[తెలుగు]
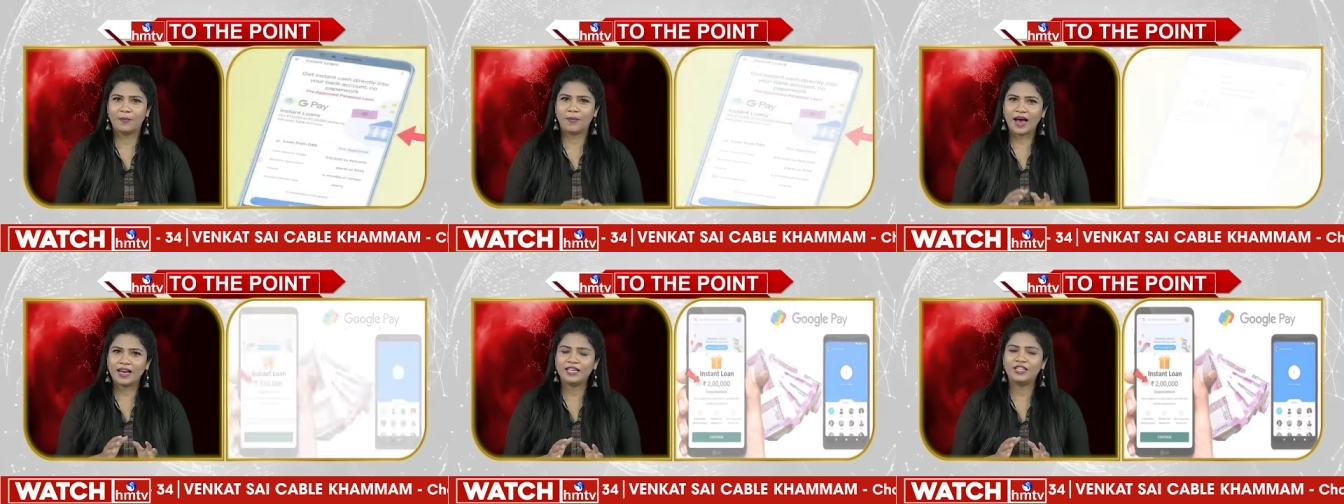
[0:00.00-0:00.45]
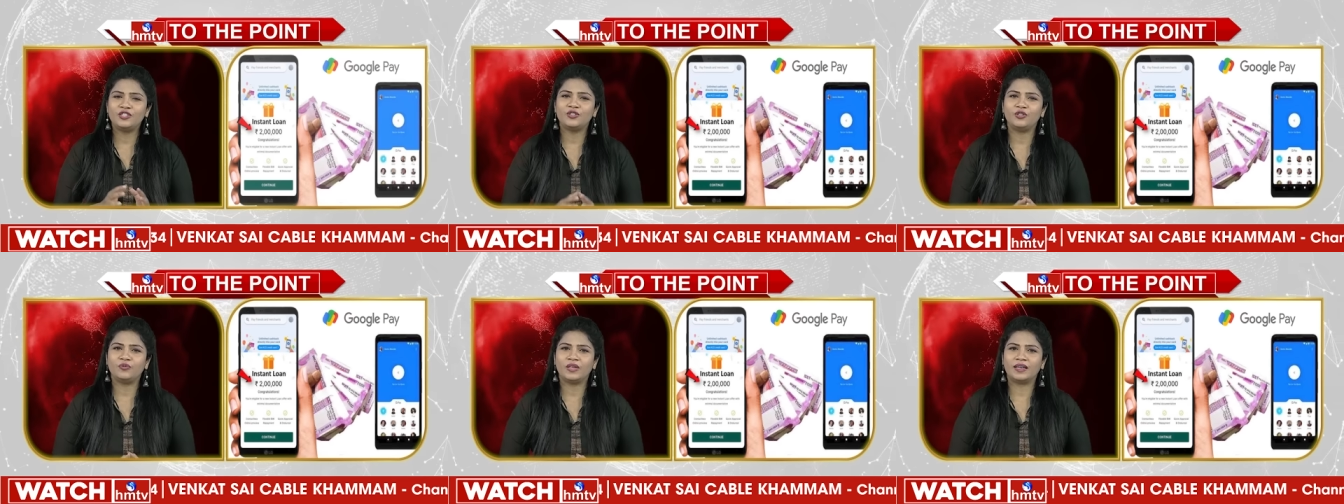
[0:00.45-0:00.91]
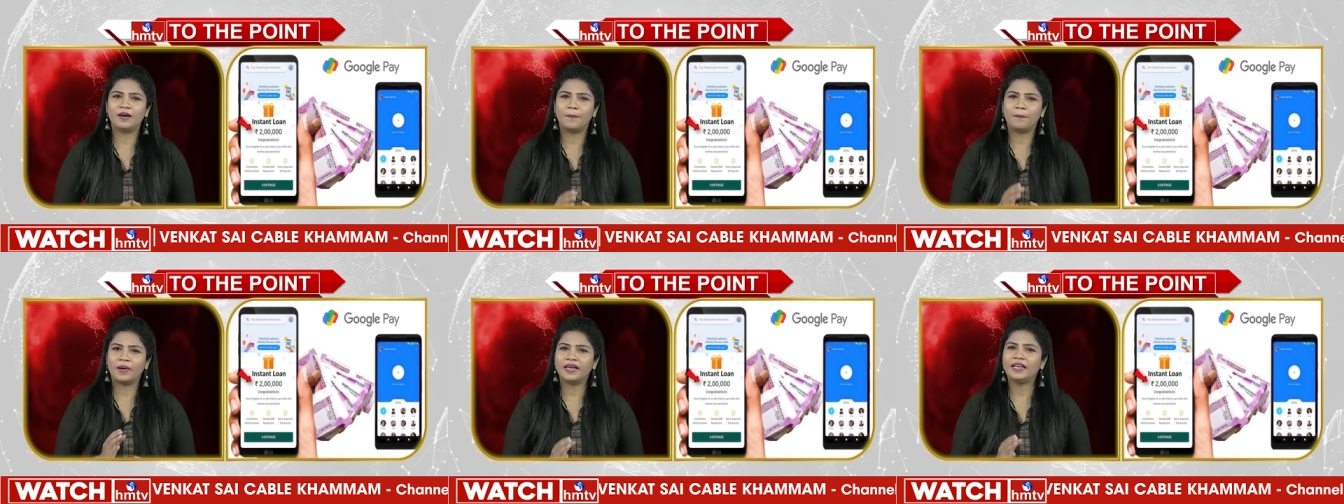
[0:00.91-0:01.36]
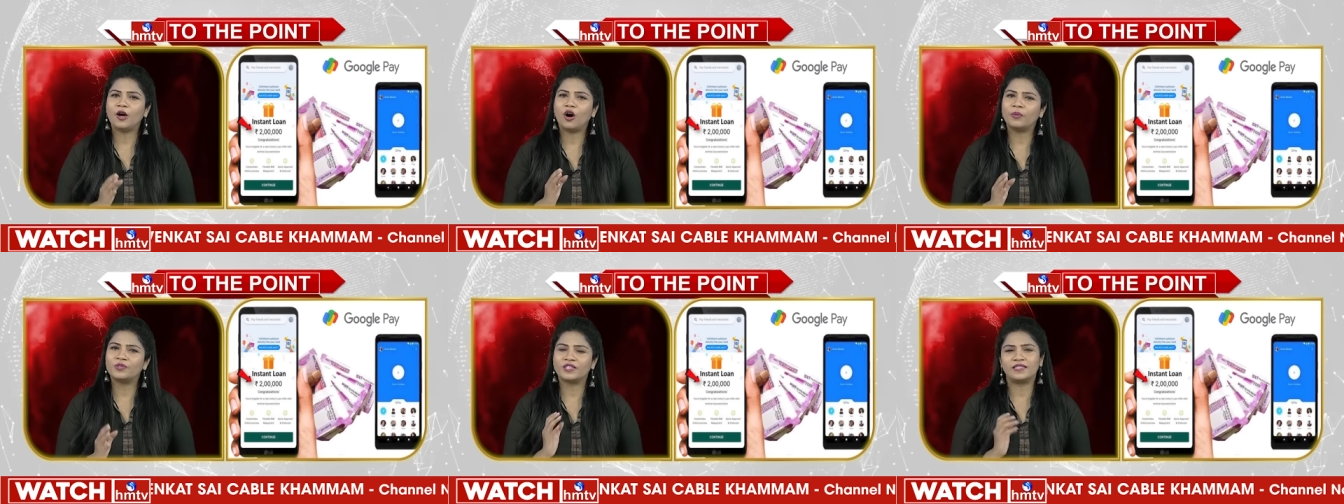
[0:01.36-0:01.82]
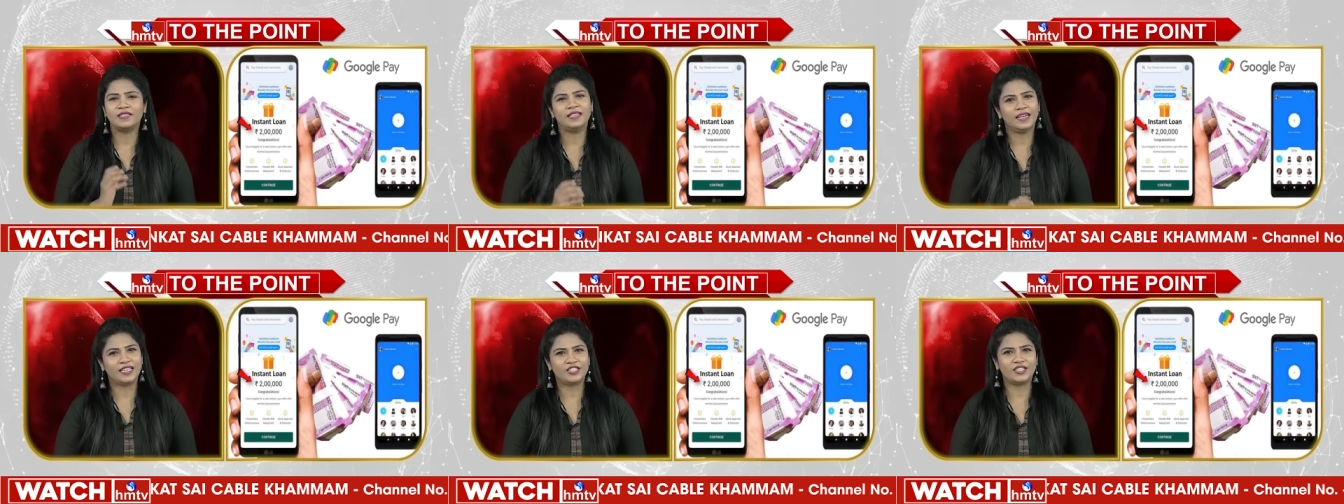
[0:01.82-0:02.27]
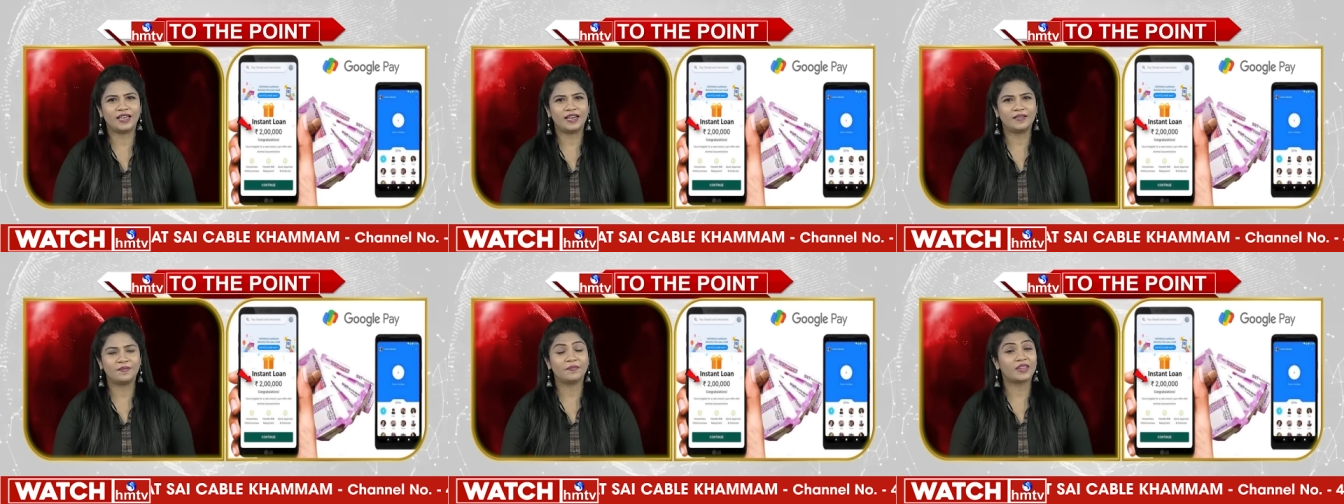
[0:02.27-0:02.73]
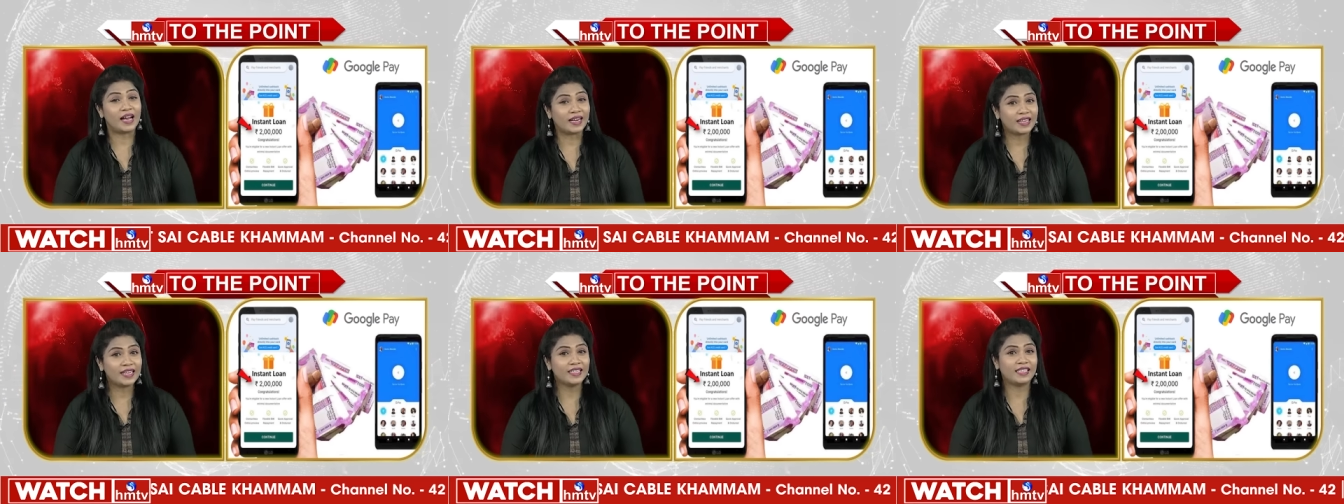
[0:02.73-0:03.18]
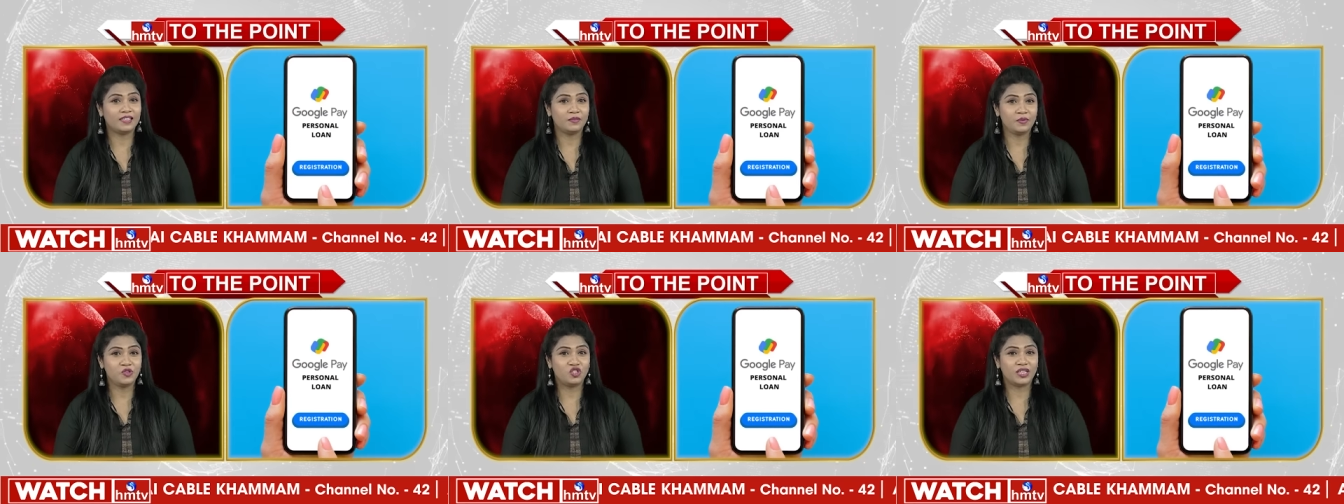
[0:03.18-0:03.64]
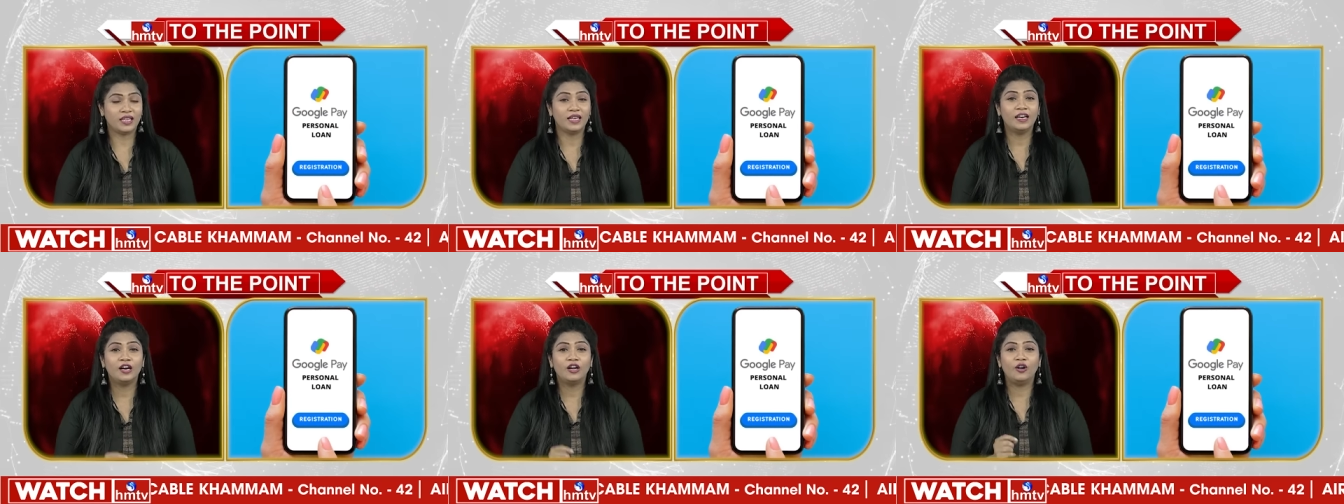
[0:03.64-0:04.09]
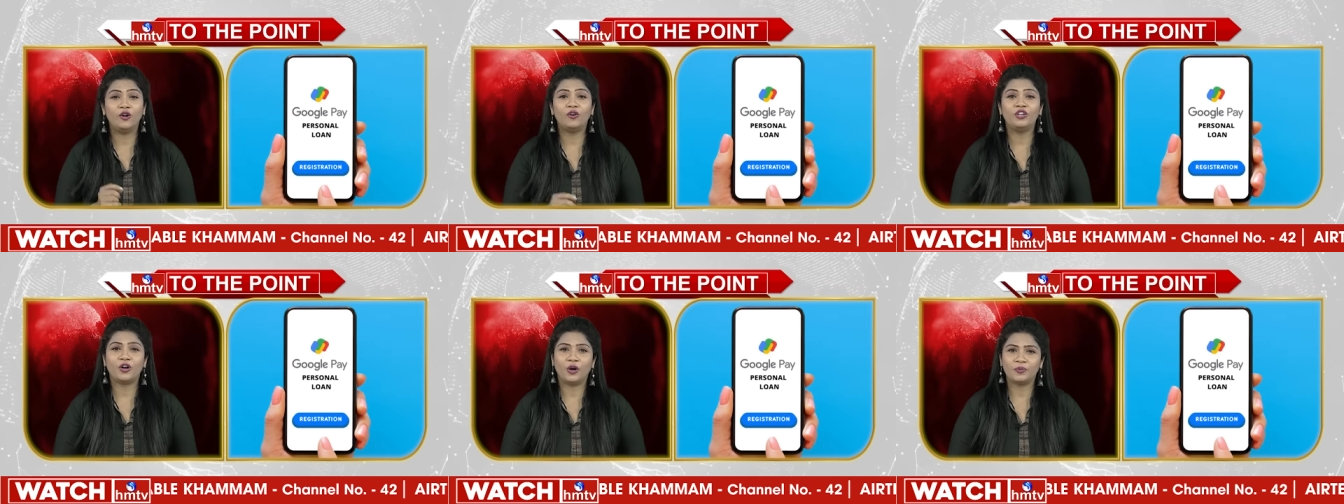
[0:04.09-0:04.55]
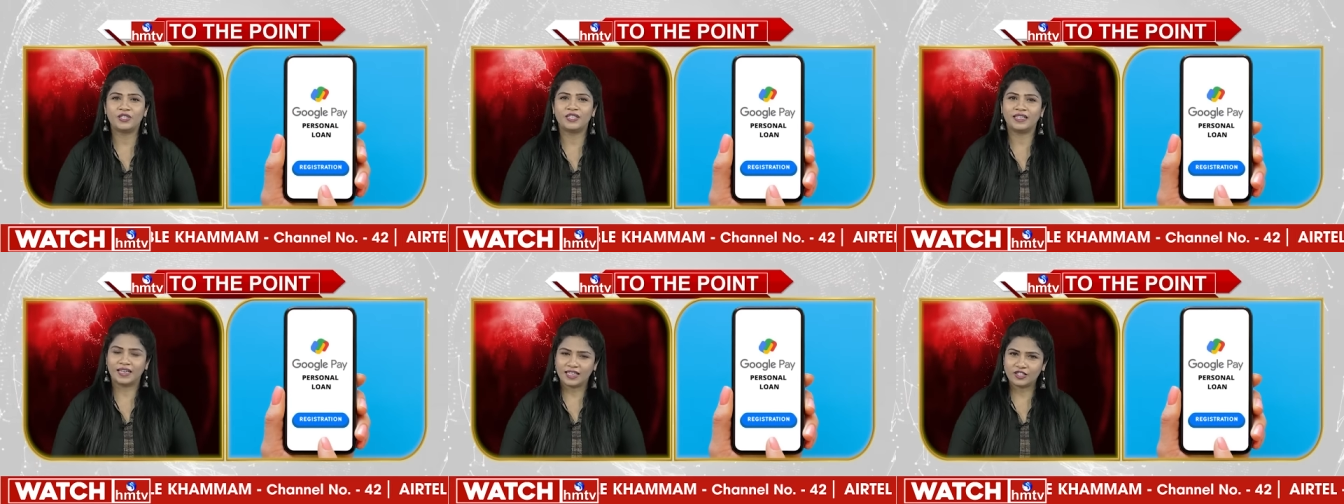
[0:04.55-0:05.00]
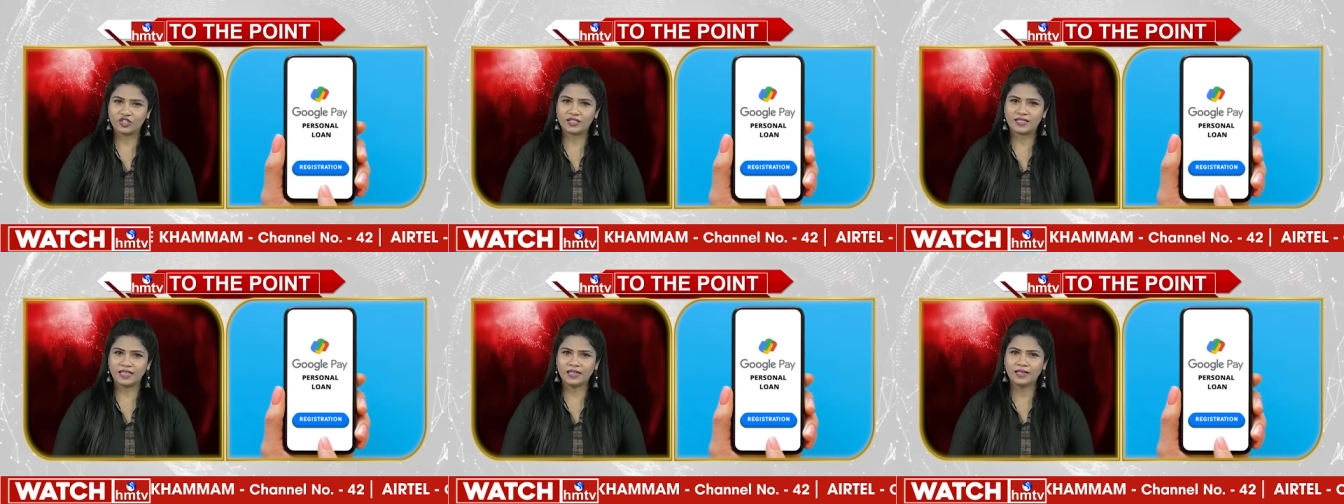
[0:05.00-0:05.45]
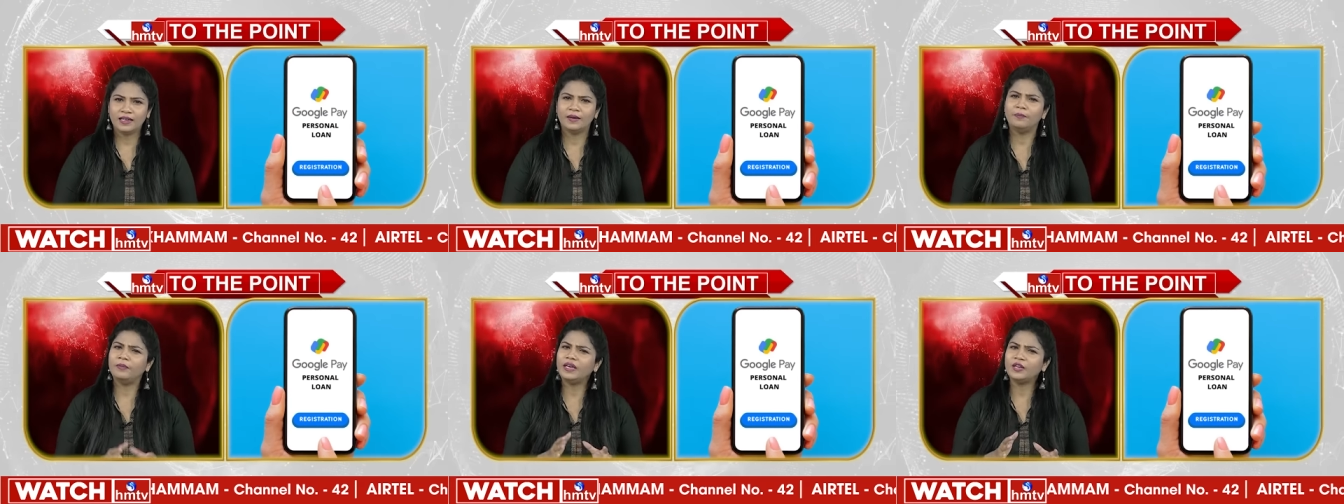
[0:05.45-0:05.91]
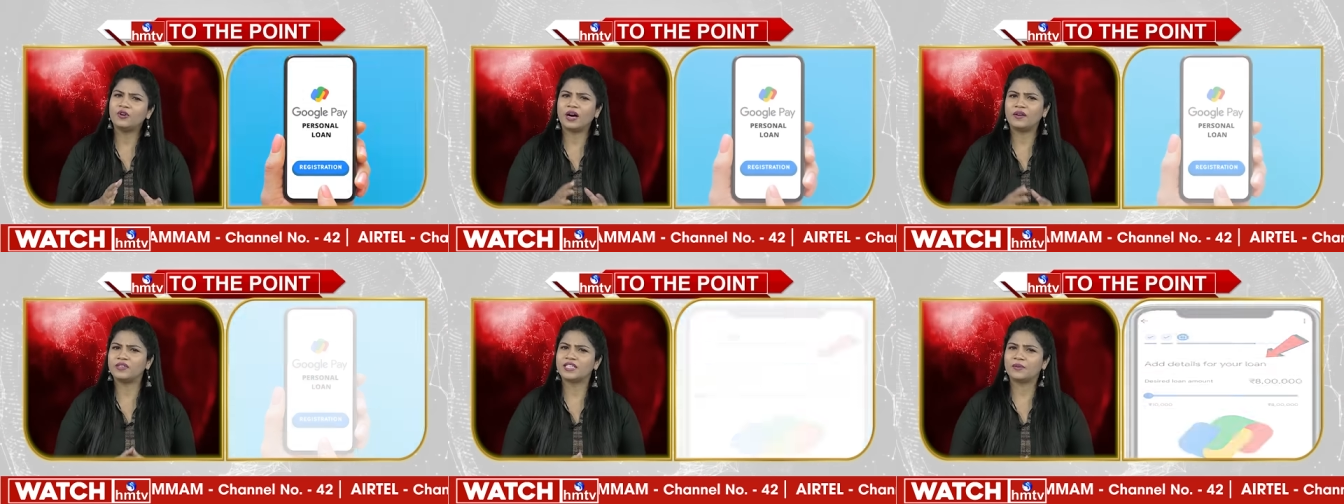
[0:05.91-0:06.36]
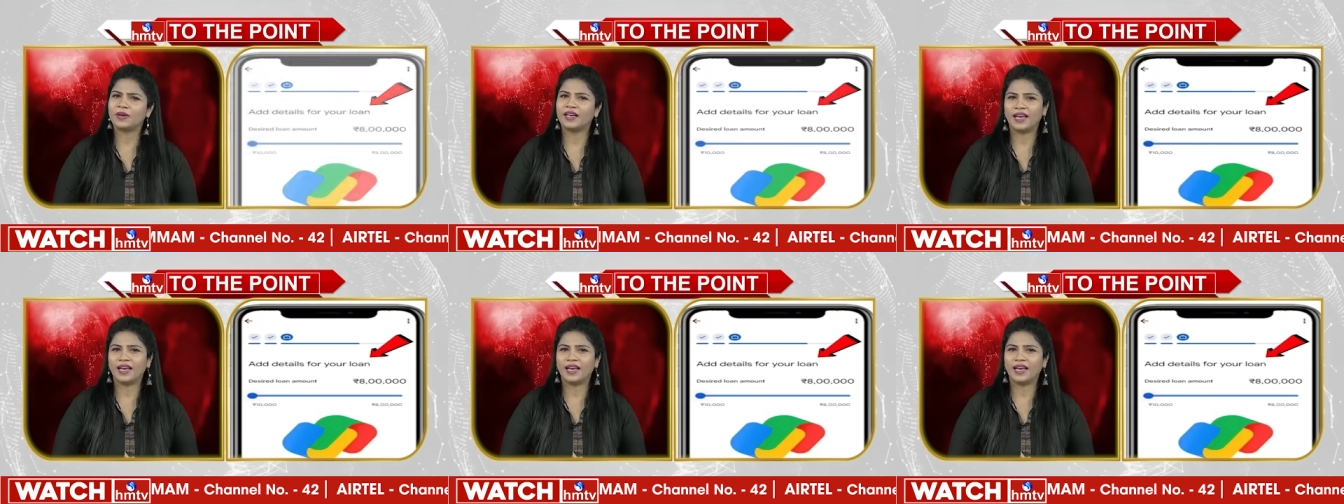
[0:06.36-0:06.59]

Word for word: మేనేజ్ యువర్ మనీ ఆప్షన్స్ని క్లిక్ చేయాలి అక్కడ కనిపించే లోన్ ఆప్షన్ క్లిక్ చేసి మీకు అవసరమైన